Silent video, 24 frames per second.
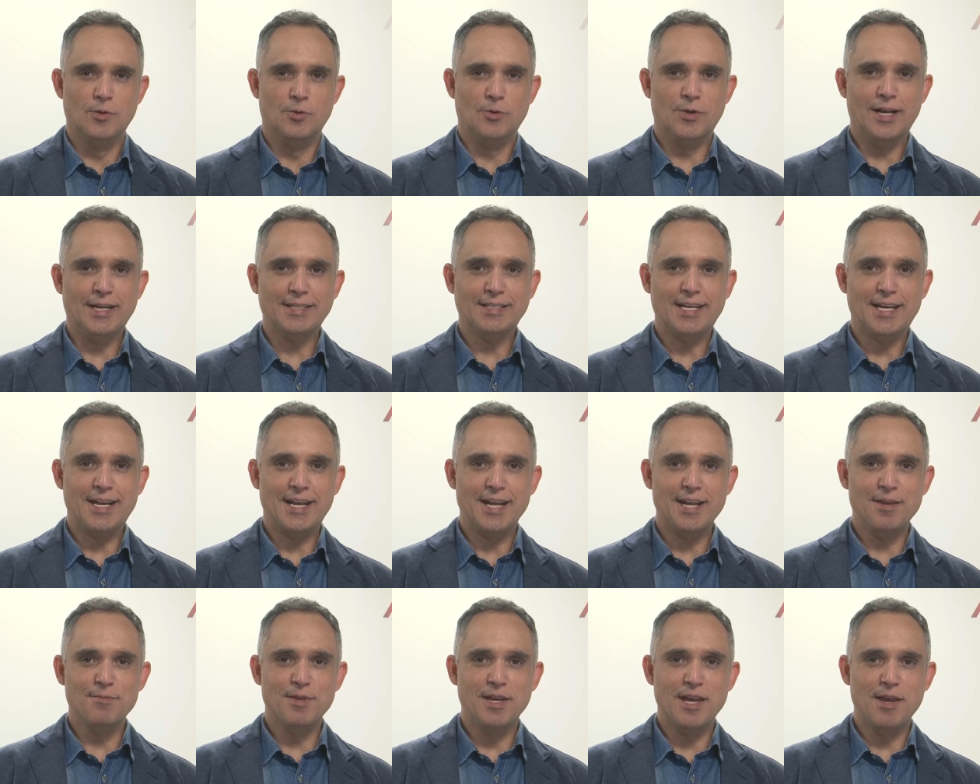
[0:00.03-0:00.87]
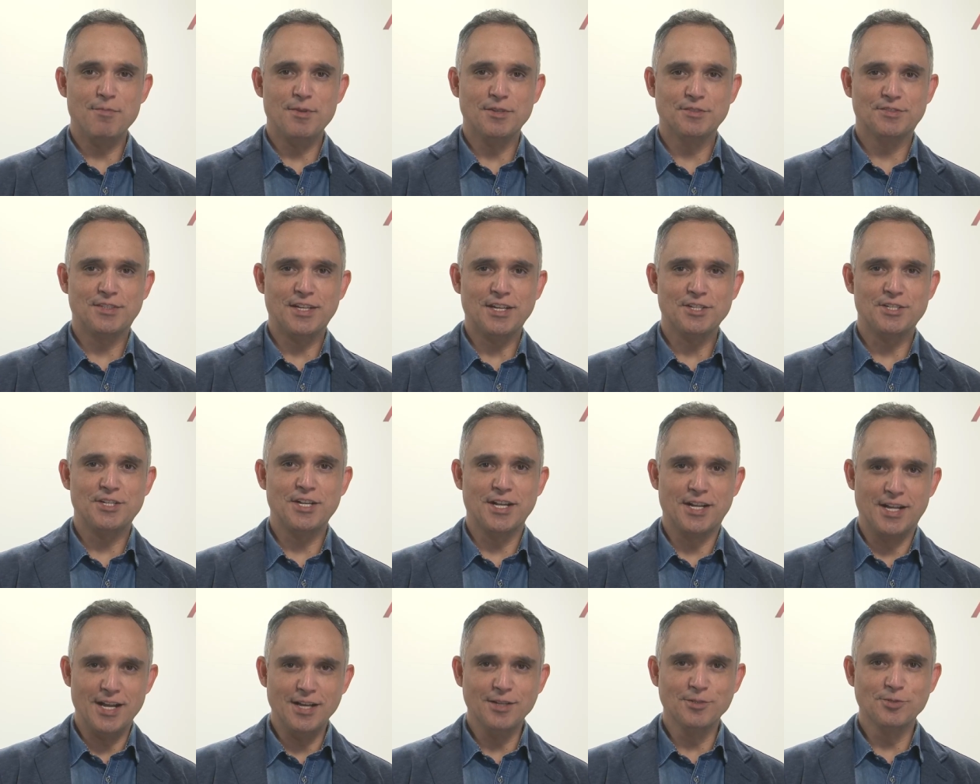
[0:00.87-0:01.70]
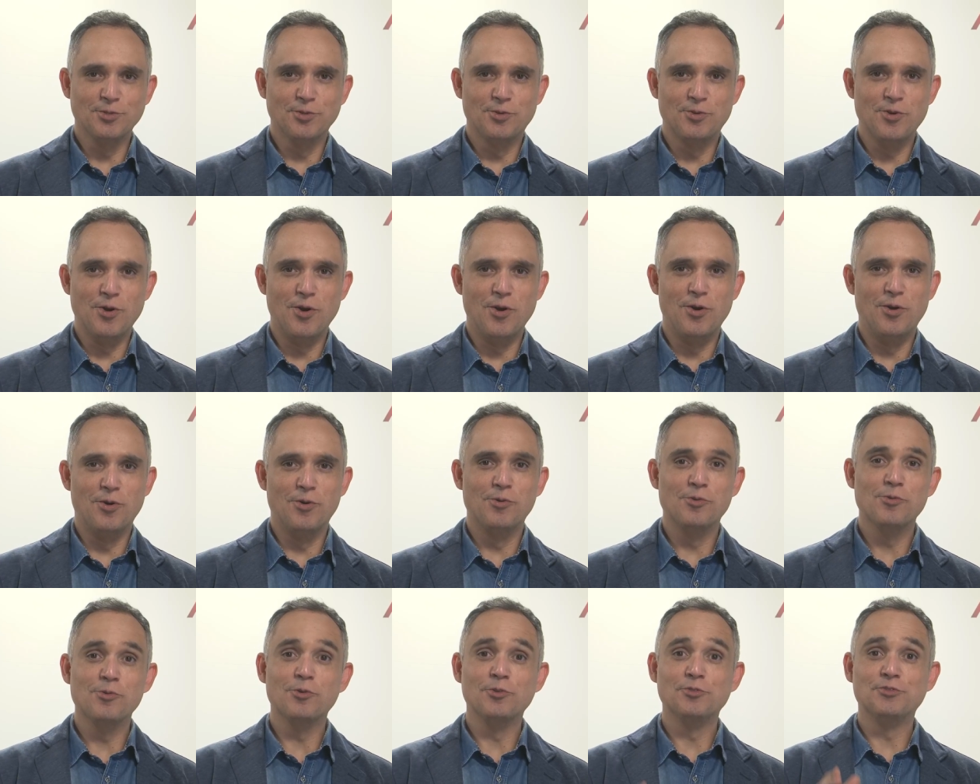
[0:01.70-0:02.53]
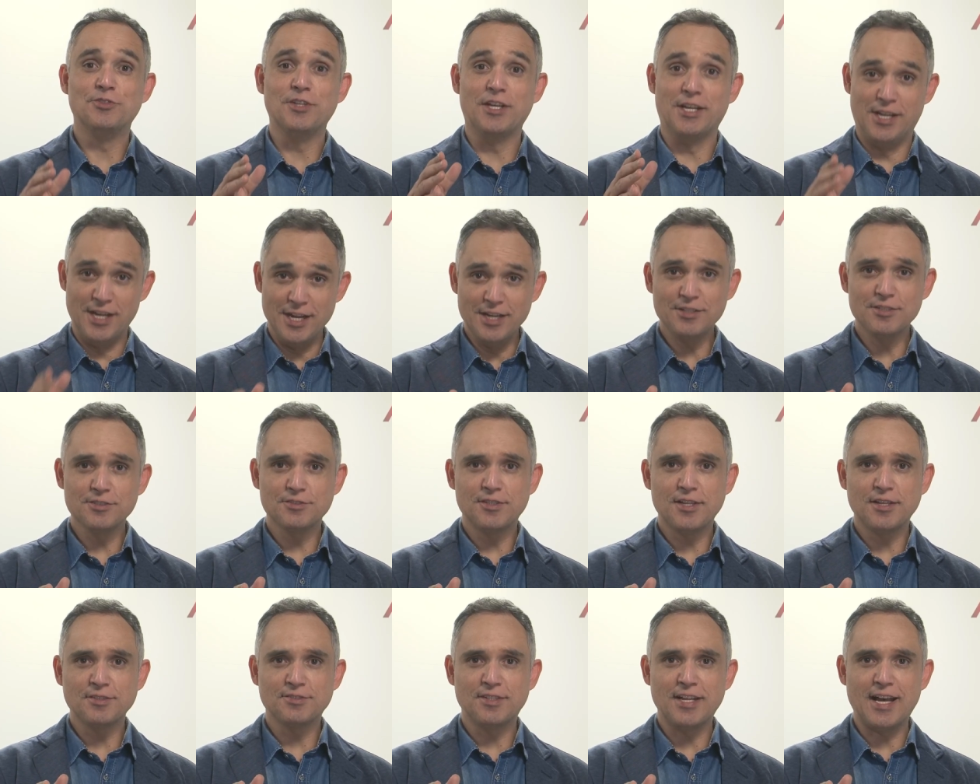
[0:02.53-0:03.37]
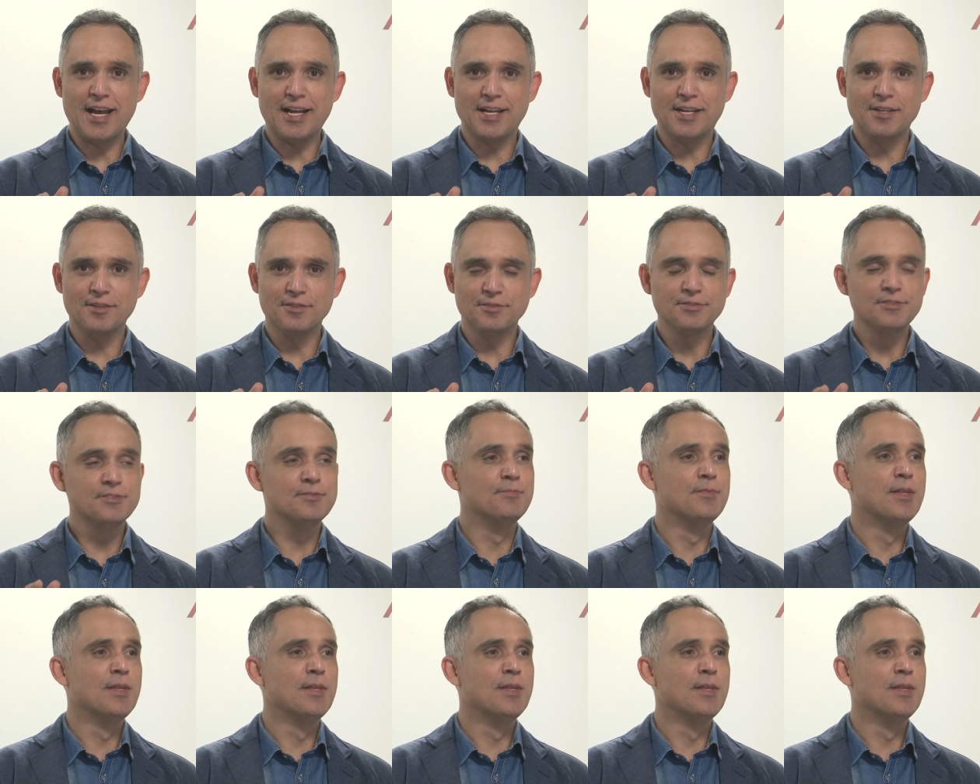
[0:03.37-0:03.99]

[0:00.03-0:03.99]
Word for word: O radar AMM está chegando com os seguintes destaques.